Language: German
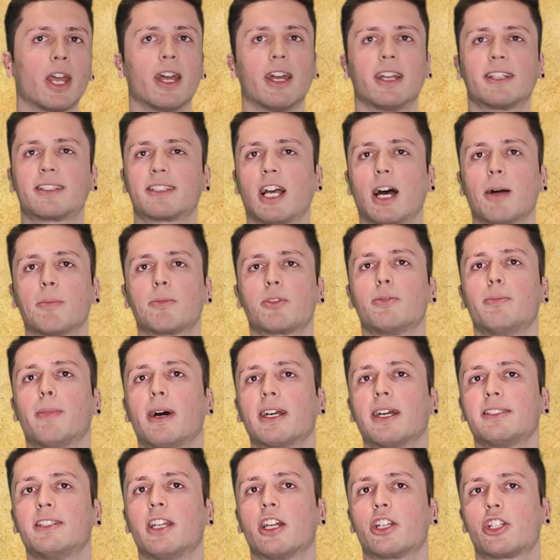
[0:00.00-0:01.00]
Es kam zu
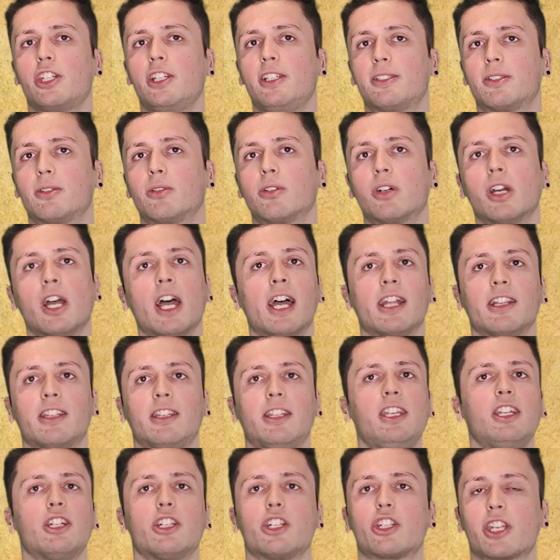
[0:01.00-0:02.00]
Massenerschießungen.
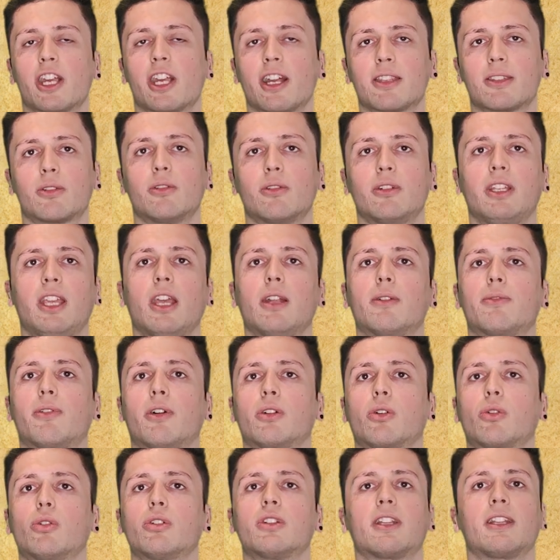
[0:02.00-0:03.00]
Die Schätzungen gehen
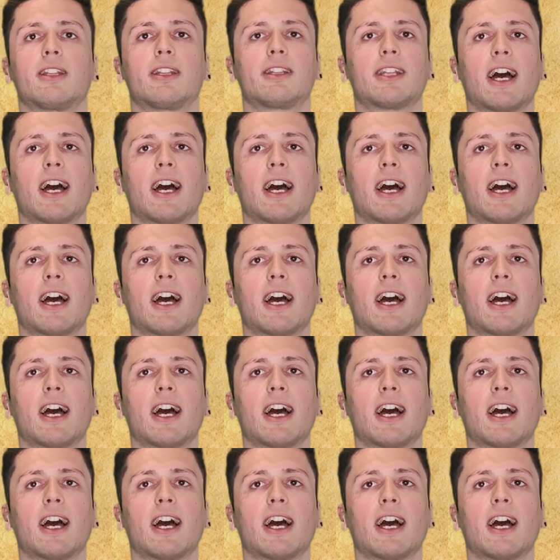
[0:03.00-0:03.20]
von rund